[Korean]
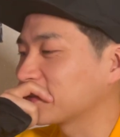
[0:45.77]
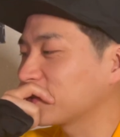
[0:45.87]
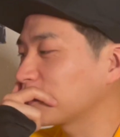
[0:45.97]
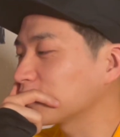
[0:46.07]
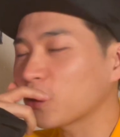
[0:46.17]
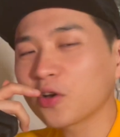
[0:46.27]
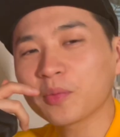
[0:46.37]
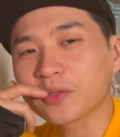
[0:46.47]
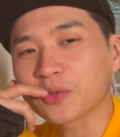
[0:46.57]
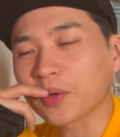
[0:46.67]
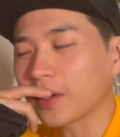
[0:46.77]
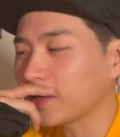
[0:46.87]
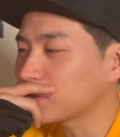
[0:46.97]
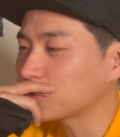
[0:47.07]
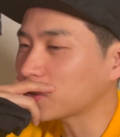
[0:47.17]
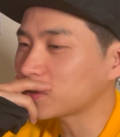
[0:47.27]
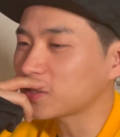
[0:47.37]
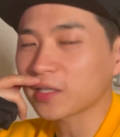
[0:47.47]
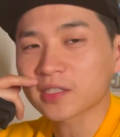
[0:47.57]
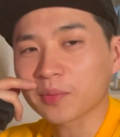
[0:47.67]
그거를 처음에 좀 가이드를
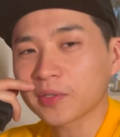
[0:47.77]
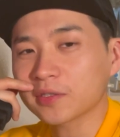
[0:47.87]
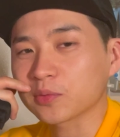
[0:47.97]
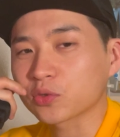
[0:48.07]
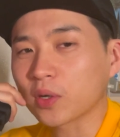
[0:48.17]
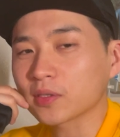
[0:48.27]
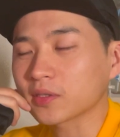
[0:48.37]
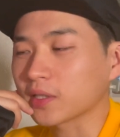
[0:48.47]
확실하게 잡았으면 좋았을